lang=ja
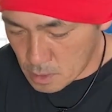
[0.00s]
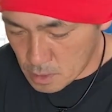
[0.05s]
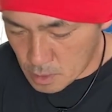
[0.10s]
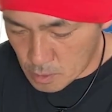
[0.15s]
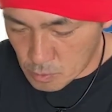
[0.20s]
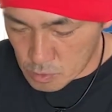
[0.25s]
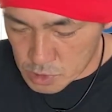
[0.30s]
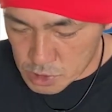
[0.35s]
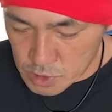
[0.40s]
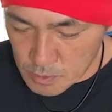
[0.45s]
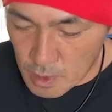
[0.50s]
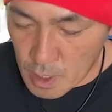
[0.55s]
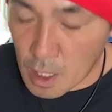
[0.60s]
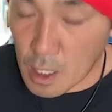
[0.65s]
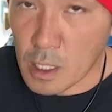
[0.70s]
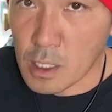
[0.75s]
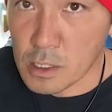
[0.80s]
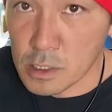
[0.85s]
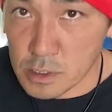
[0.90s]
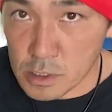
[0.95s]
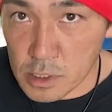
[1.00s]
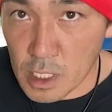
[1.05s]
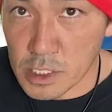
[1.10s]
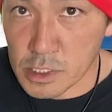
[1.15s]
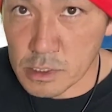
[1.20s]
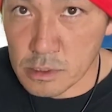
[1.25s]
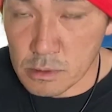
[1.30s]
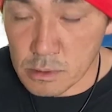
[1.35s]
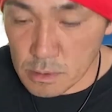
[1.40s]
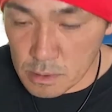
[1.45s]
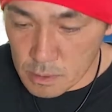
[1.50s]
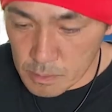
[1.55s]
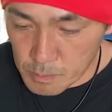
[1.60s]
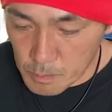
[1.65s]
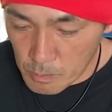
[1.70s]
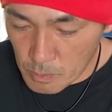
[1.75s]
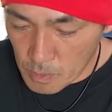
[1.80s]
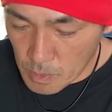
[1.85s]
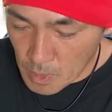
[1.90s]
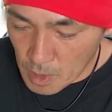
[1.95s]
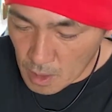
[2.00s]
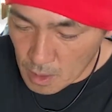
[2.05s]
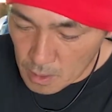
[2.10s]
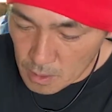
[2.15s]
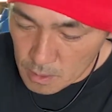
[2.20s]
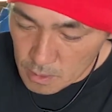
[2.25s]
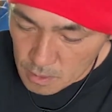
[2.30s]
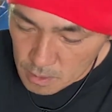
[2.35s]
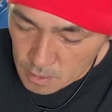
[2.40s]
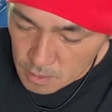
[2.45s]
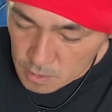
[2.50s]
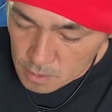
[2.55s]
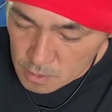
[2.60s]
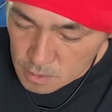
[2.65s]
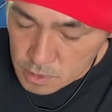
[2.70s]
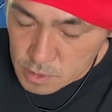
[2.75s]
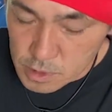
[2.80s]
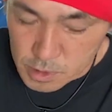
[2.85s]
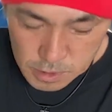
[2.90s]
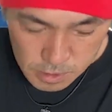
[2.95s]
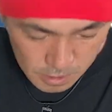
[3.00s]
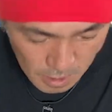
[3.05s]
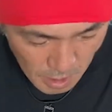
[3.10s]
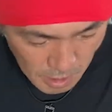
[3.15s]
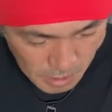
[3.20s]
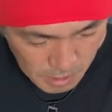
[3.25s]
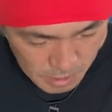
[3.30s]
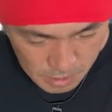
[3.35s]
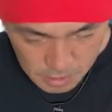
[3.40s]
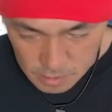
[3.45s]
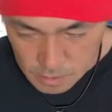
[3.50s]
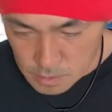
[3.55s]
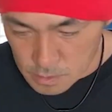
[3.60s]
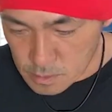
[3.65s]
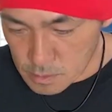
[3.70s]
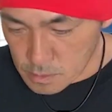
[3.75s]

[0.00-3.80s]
でこっちはスライススライス